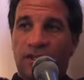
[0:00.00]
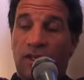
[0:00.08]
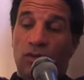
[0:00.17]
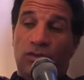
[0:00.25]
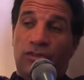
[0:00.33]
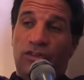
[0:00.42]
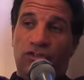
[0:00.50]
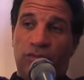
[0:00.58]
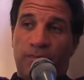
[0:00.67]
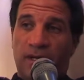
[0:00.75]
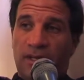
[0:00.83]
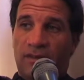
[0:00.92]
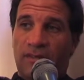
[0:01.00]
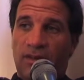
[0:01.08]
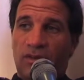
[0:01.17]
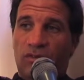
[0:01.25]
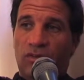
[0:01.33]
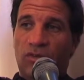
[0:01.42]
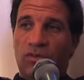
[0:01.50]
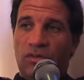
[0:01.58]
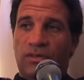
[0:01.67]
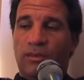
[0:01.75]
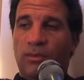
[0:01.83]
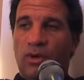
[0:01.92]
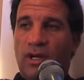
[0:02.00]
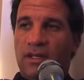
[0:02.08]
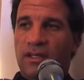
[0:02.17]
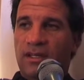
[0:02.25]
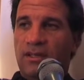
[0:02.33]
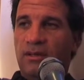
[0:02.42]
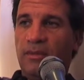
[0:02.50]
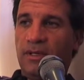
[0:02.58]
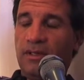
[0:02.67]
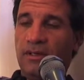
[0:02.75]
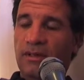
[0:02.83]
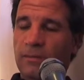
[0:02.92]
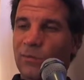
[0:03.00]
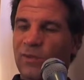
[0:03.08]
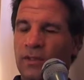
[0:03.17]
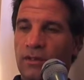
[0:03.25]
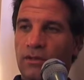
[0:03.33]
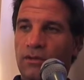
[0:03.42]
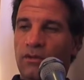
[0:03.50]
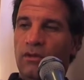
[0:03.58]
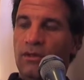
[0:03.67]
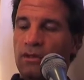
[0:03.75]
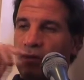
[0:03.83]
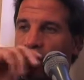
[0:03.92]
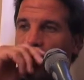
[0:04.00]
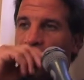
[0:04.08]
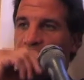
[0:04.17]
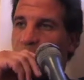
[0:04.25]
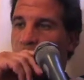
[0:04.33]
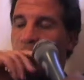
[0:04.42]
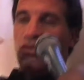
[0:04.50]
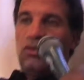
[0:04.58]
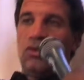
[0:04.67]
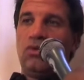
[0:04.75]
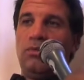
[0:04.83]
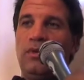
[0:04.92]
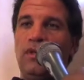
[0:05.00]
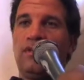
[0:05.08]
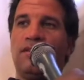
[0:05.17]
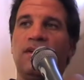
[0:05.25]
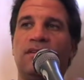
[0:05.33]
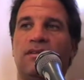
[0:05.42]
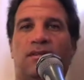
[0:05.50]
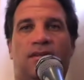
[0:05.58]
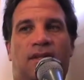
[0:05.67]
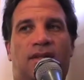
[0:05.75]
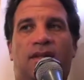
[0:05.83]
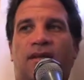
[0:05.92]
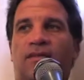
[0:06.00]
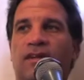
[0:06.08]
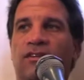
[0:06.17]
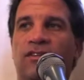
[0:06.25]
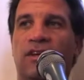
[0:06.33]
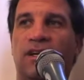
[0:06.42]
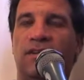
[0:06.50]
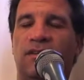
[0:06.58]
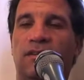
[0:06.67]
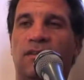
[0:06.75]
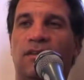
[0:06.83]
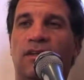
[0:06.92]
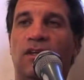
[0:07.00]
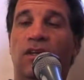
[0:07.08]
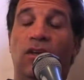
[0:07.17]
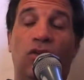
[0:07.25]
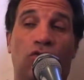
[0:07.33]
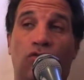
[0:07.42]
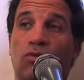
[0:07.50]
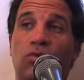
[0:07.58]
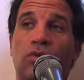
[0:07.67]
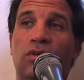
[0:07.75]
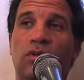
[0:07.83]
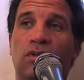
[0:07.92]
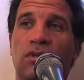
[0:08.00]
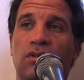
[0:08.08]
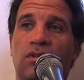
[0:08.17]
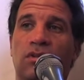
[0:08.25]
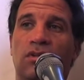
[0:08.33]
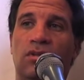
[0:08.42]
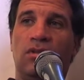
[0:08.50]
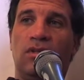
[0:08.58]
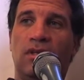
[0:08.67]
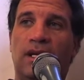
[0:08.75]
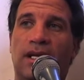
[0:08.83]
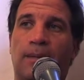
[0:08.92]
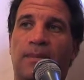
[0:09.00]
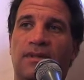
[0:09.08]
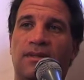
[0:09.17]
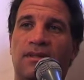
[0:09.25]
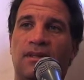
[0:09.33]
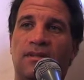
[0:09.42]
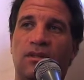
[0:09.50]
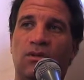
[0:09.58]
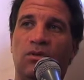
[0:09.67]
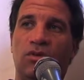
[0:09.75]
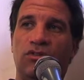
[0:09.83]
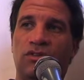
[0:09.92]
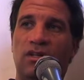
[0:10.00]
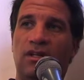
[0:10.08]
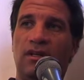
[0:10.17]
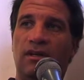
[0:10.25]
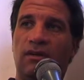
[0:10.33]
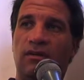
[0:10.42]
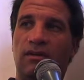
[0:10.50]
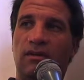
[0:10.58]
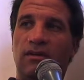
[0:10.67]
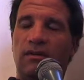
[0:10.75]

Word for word: Et, aussi, je parle avec Ovono, c'est mon gardien de l'humain. Donc, euh, je connais bien cette, cette travail de GRS. Et aujourd'hui, euh, la capacité de cette coach qu'il y a